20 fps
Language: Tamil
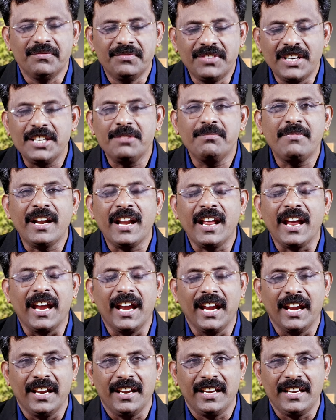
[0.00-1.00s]
வெறுமனே
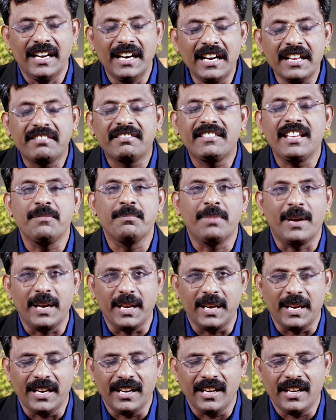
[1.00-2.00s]

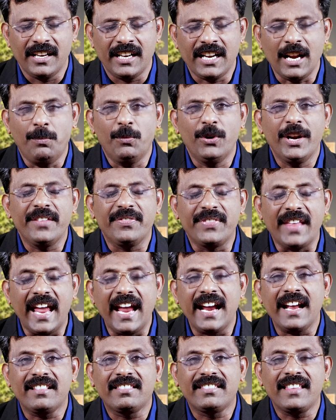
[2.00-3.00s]
எழுத்தின்படி நம்முடைய
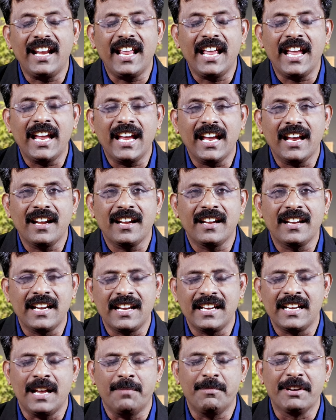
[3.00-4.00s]
தேகத்திலே
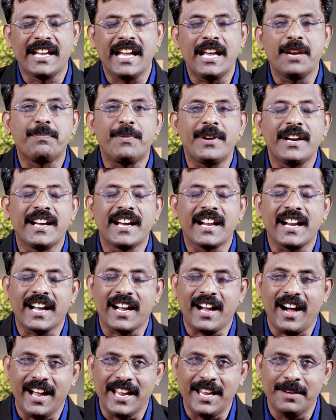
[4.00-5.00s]
நமக்கு ஏற்படுகிற
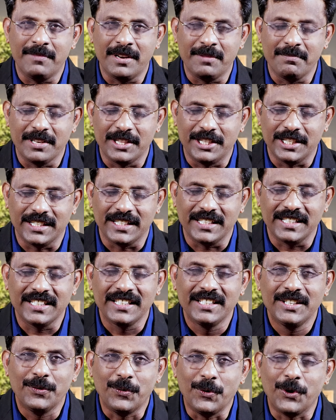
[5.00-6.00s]
காயம் என்பது
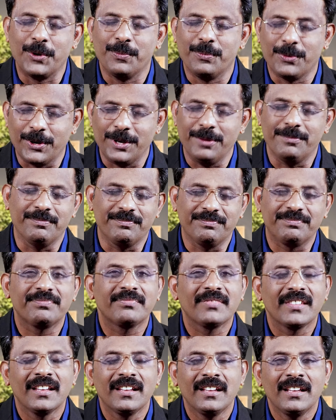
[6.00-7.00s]
ஒரு புறம்
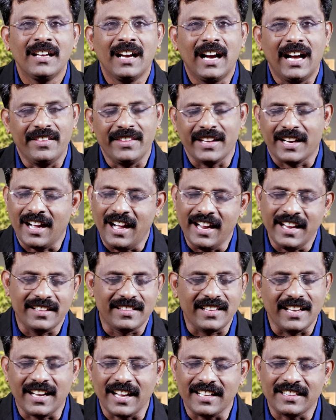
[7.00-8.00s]
அந்த
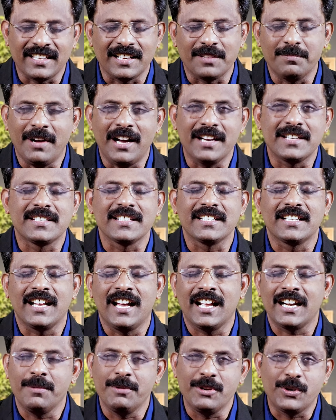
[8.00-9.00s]
காயத்தை கத்தர்
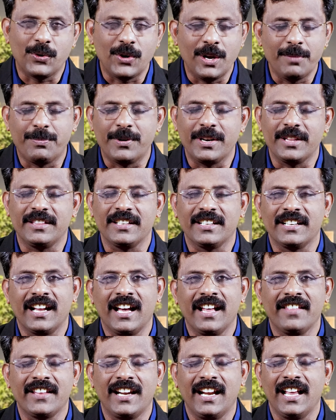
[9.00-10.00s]
மாற்றுகிறார் நம்மை
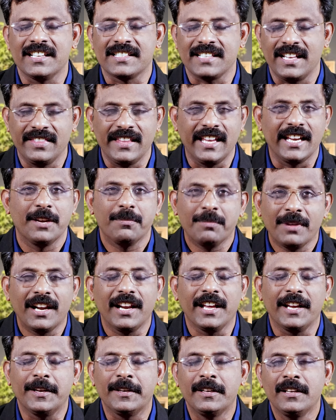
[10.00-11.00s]
குணப்படுத்துகிறார் அதில் சந்தேகம்
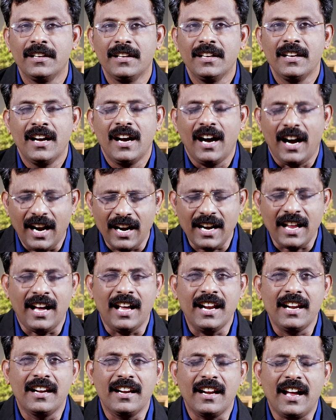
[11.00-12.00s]
இல்லை
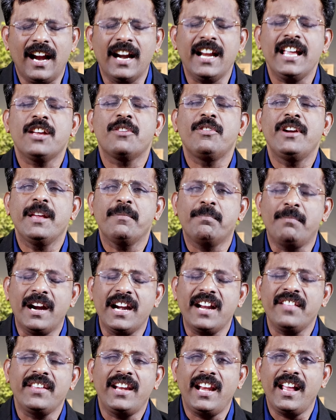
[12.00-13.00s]
ஆனால் அநேகருடைய
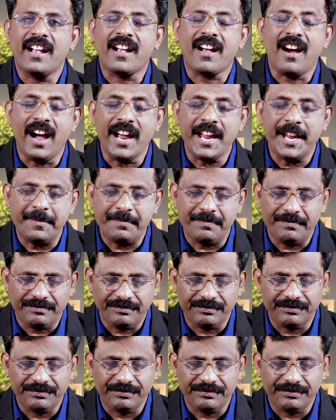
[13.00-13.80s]
மனதிலே காயம்